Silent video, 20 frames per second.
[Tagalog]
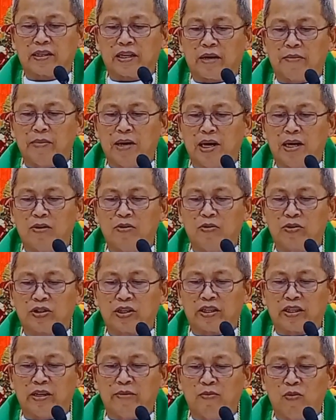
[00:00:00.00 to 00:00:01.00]

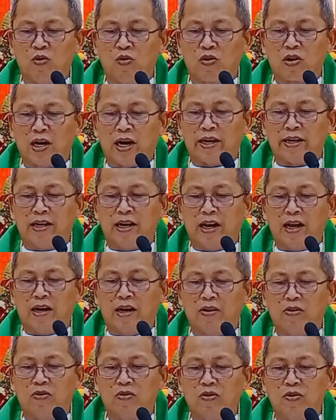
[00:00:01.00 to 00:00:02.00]
nagtrabaho sa tibuok
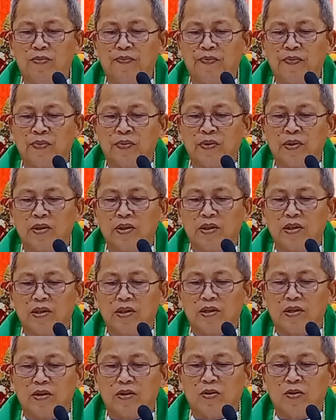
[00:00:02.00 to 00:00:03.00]
adlaw
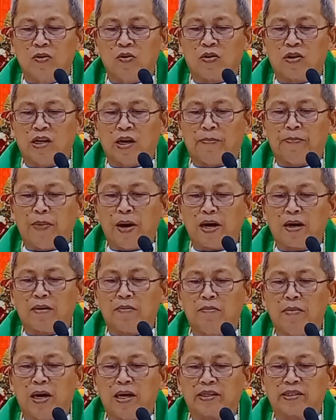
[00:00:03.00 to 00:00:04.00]
ug
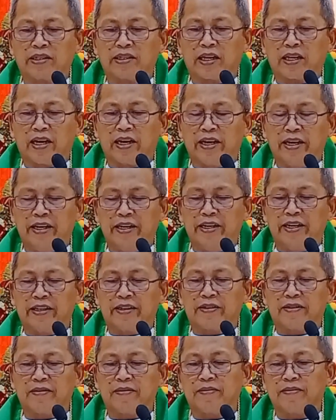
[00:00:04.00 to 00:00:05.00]
napagba sa
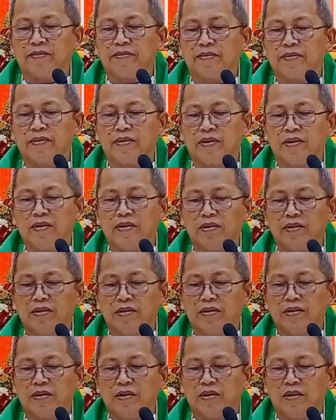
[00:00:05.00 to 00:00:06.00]
kainit.
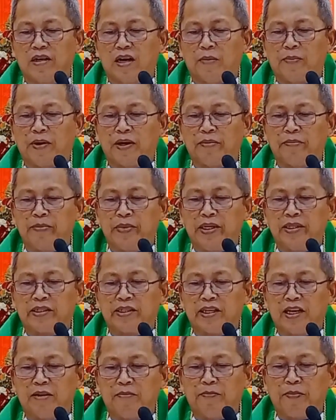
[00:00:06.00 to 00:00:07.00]
Apan
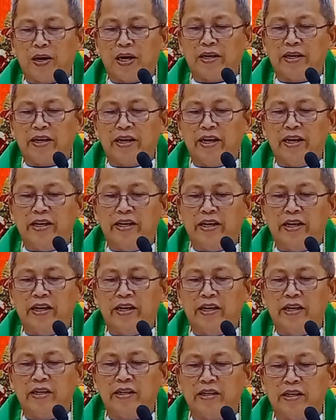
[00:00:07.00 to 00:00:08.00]
bisan pa
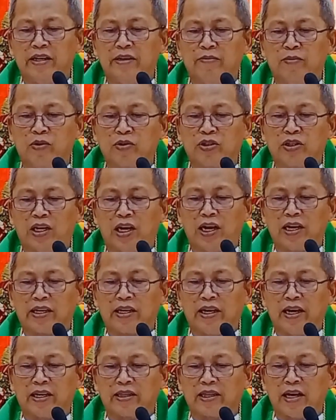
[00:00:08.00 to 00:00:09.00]
niini imo
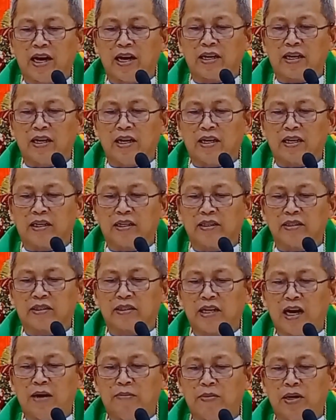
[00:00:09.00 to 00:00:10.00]
silang
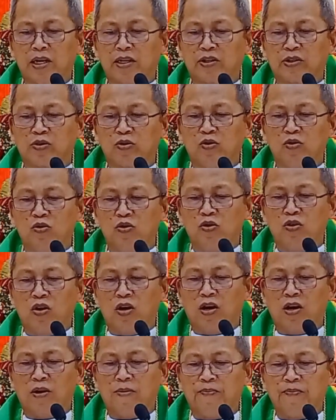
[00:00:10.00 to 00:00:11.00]
gihatagag samang
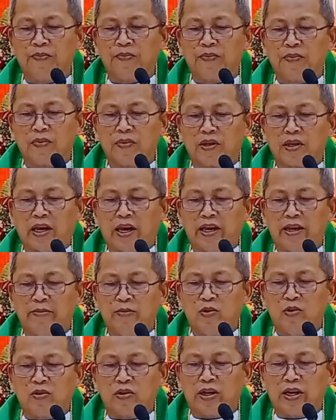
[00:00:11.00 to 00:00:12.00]
suhol nga
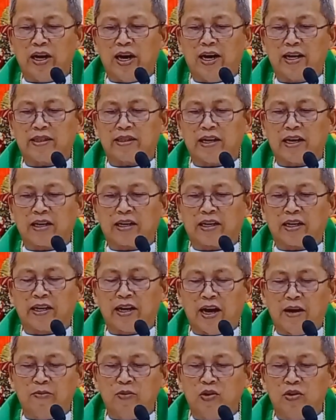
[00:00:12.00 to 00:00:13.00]
imong
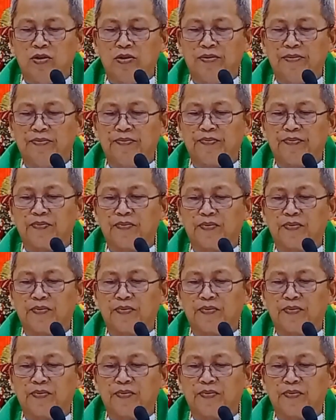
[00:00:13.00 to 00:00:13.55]
gihatag kanamo.